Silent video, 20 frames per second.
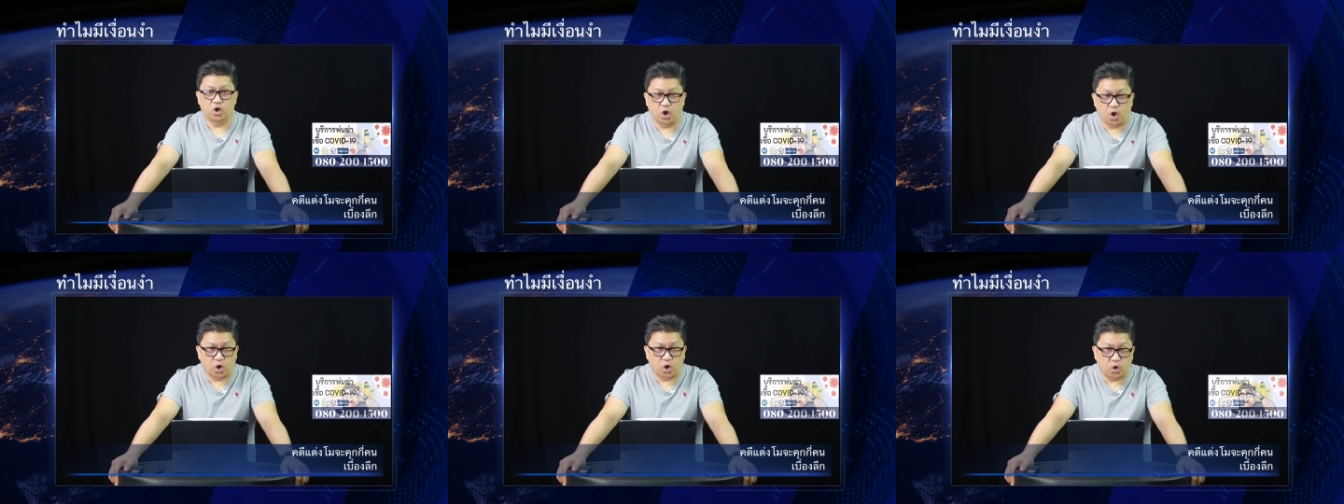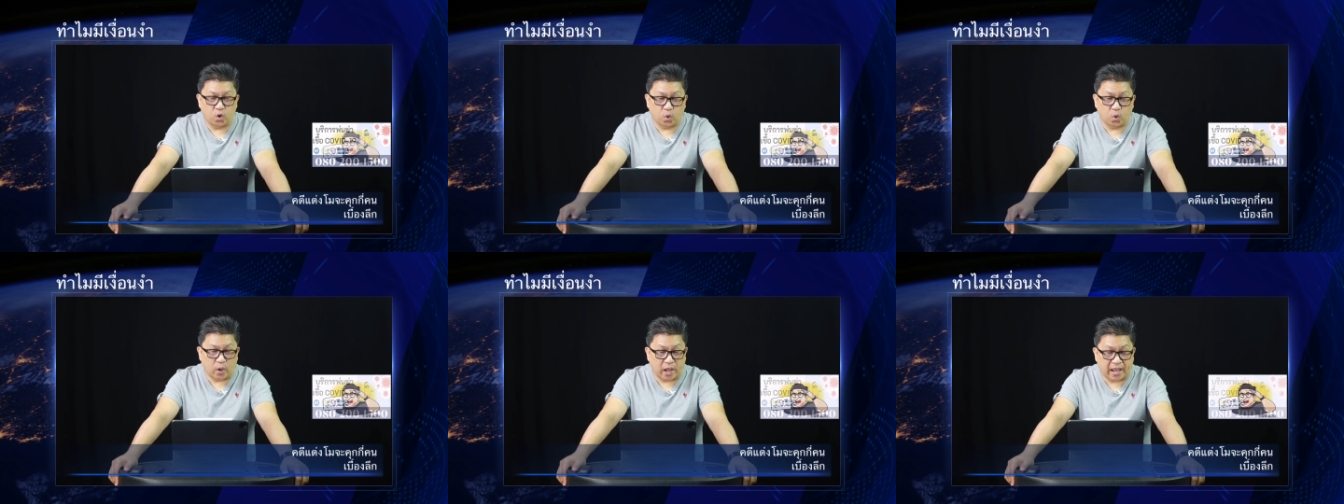รอ
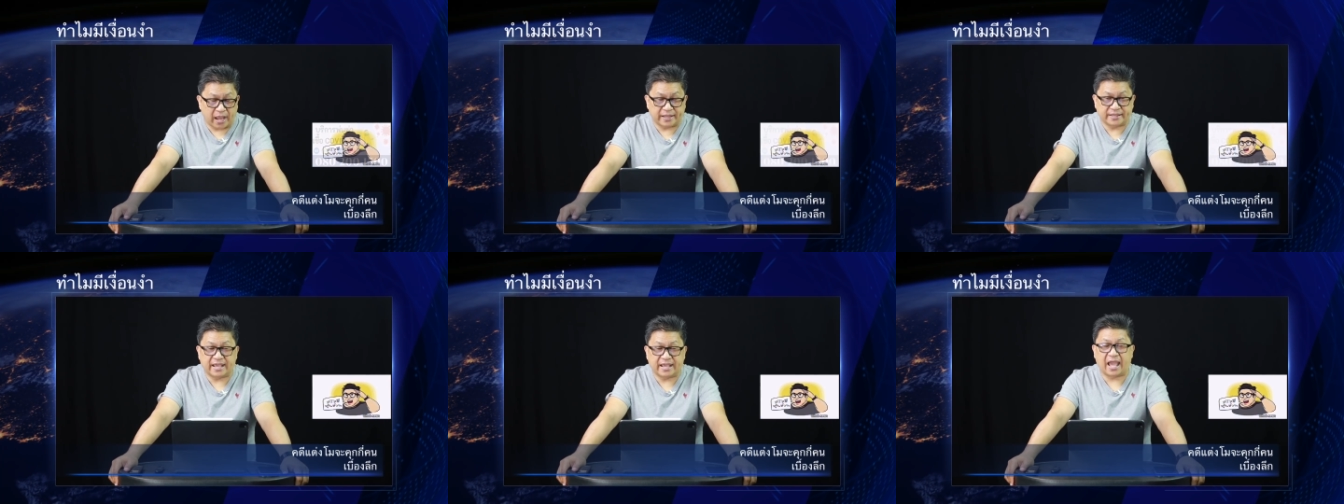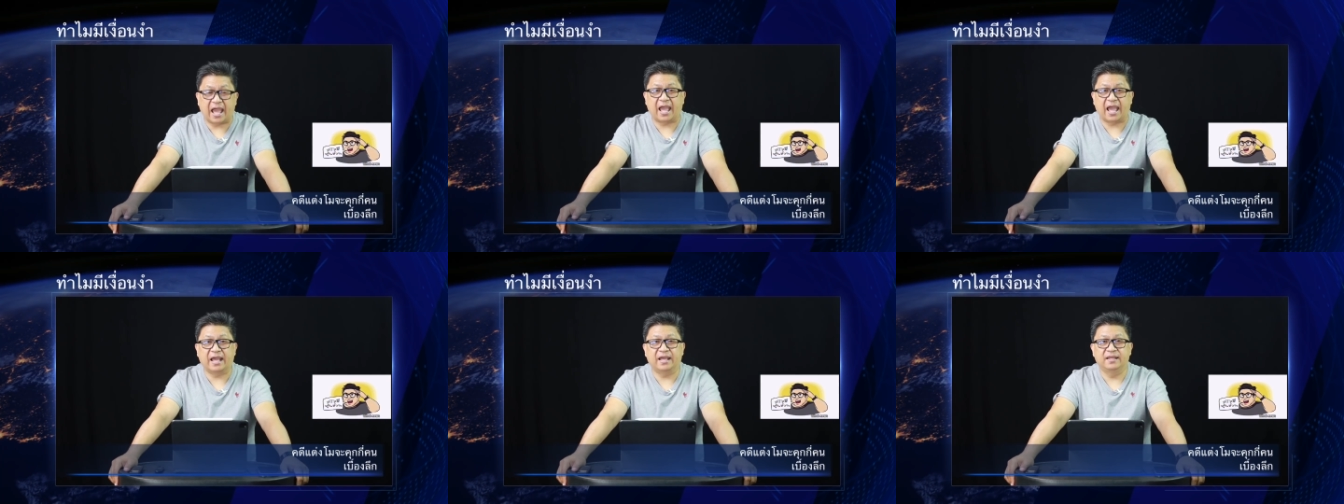ลงอา
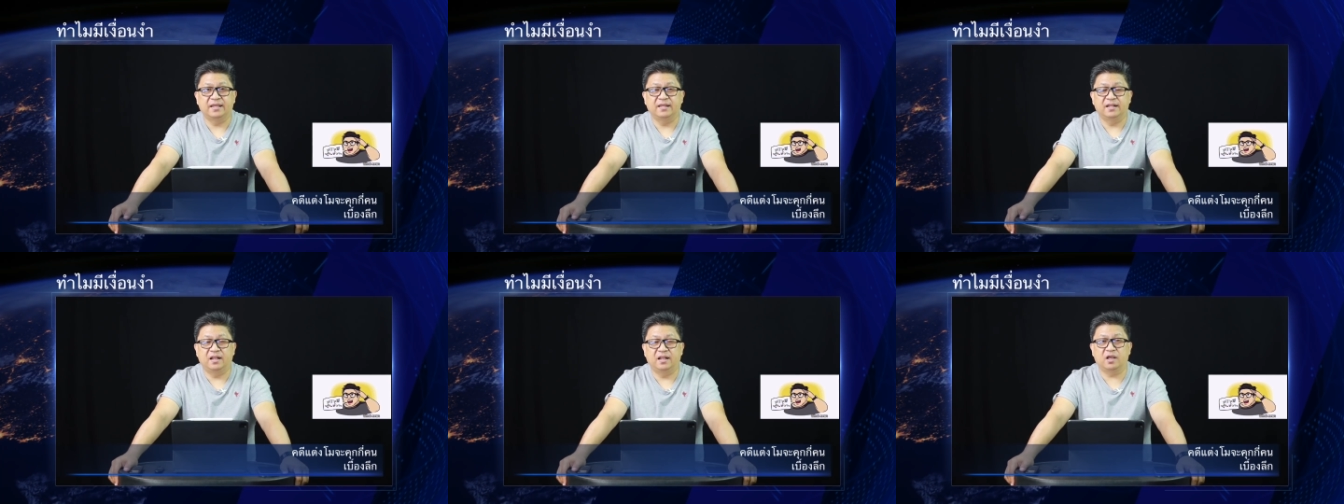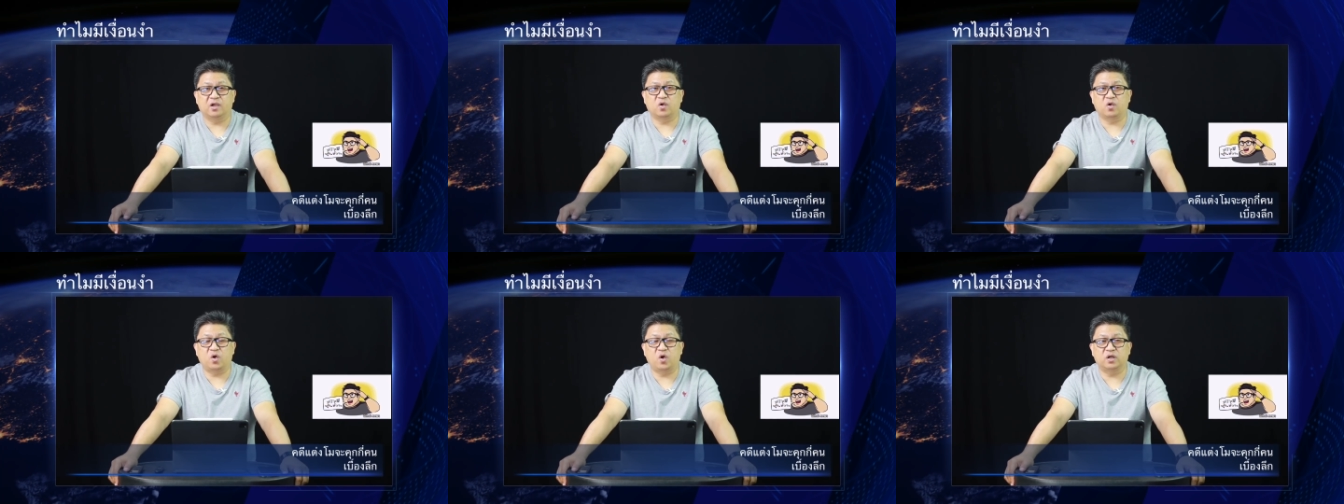ญา
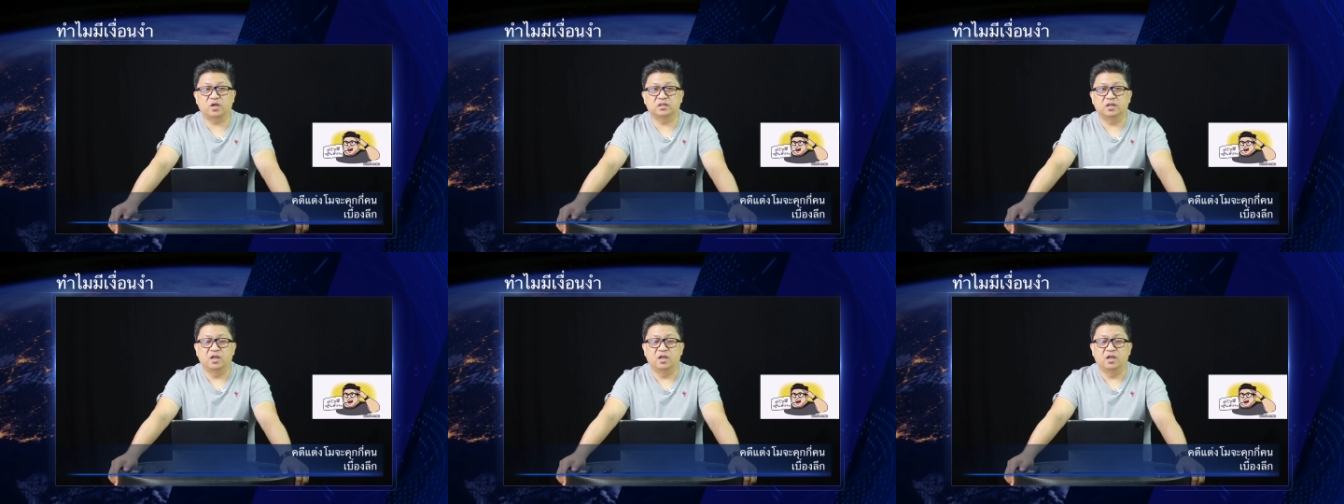แล้วก็